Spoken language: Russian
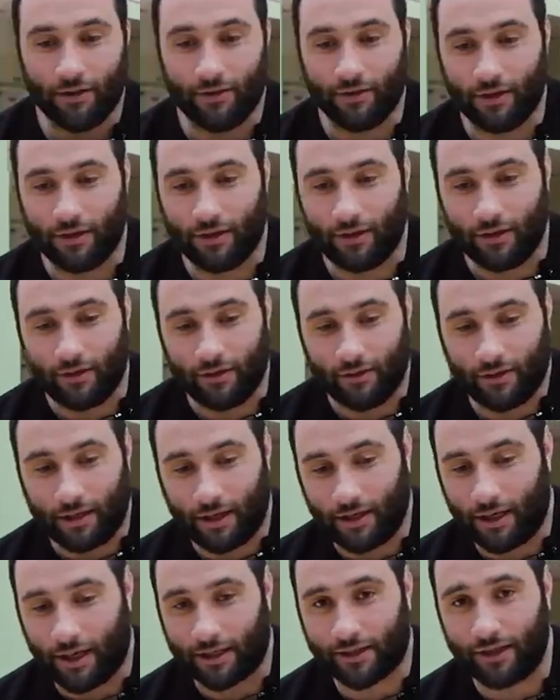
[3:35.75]
на
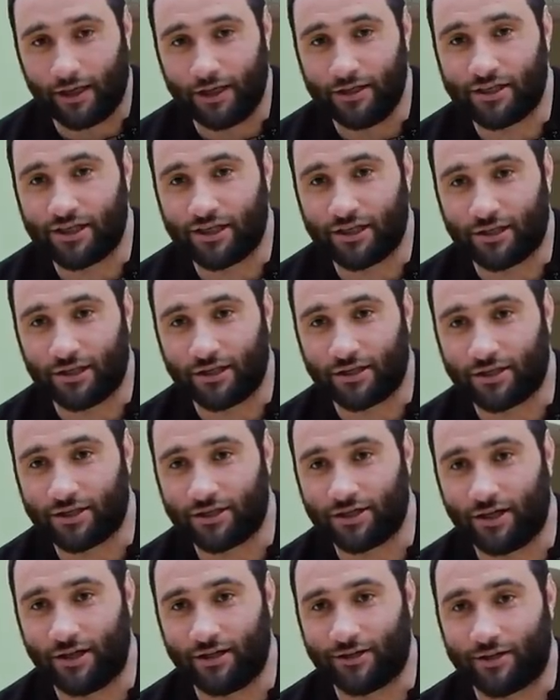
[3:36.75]
Атланте ты это
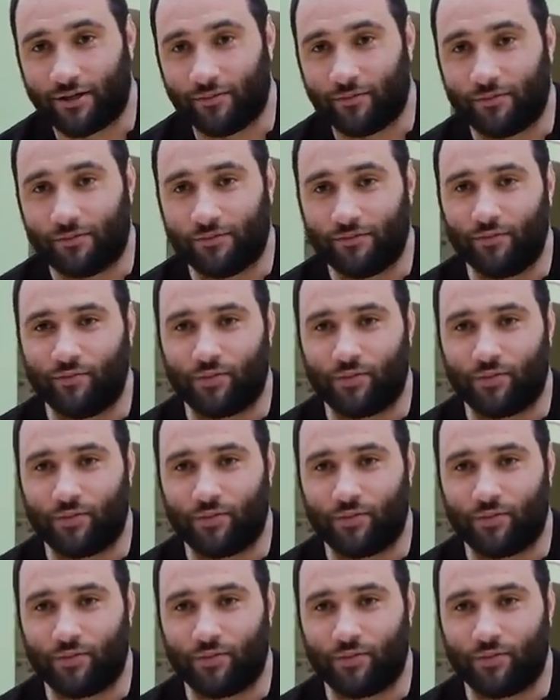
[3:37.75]
жал, там,